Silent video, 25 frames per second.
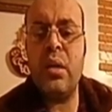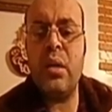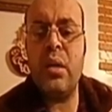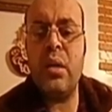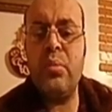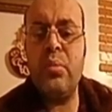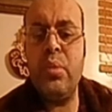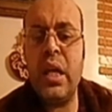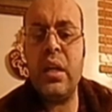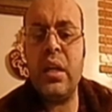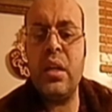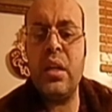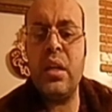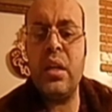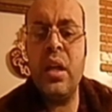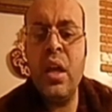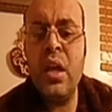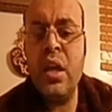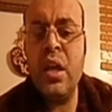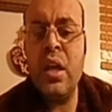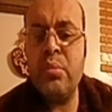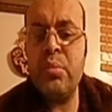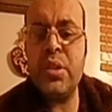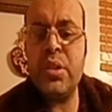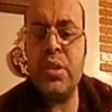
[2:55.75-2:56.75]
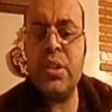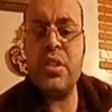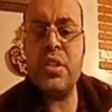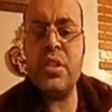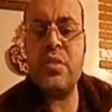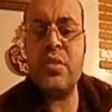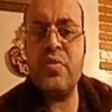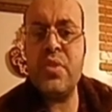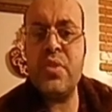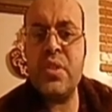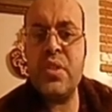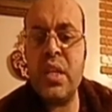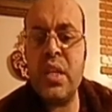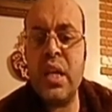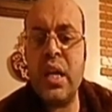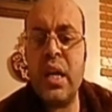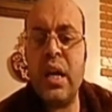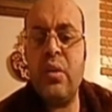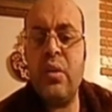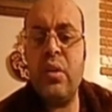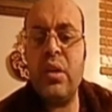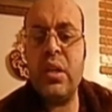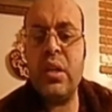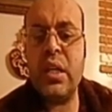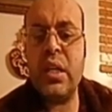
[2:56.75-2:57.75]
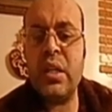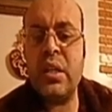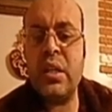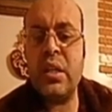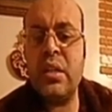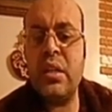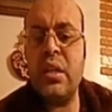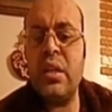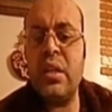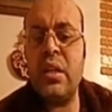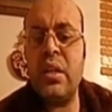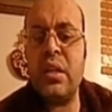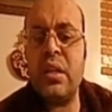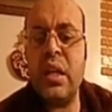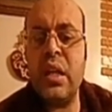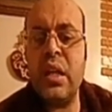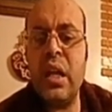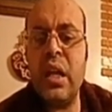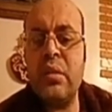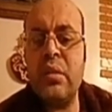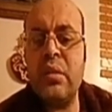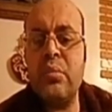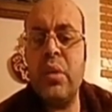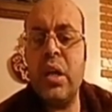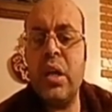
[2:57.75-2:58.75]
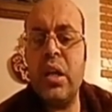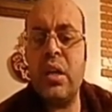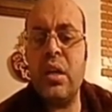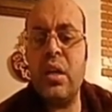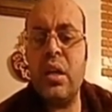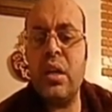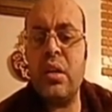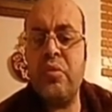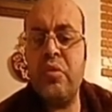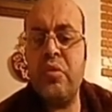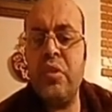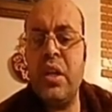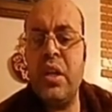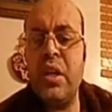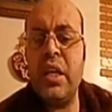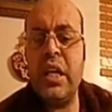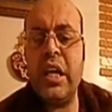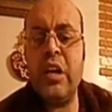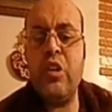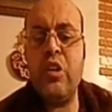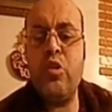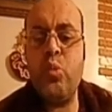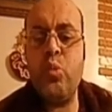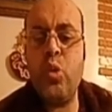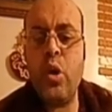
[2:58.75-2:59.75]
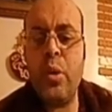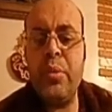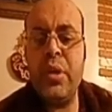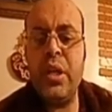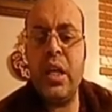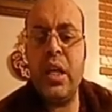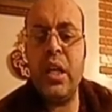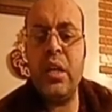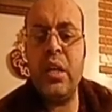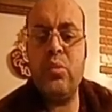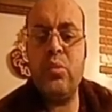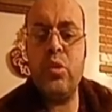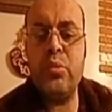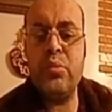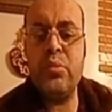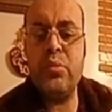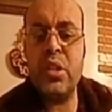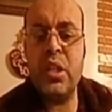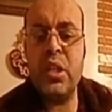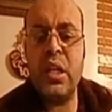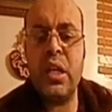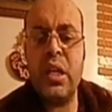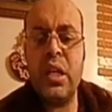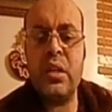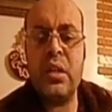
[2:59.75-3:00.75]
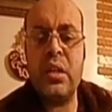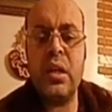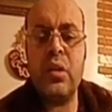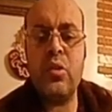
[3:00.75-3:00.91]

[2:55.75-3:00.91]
قبل أكل بنصف ساعة وتكرير ثلاث مرات في اليوم ومن الممكن أن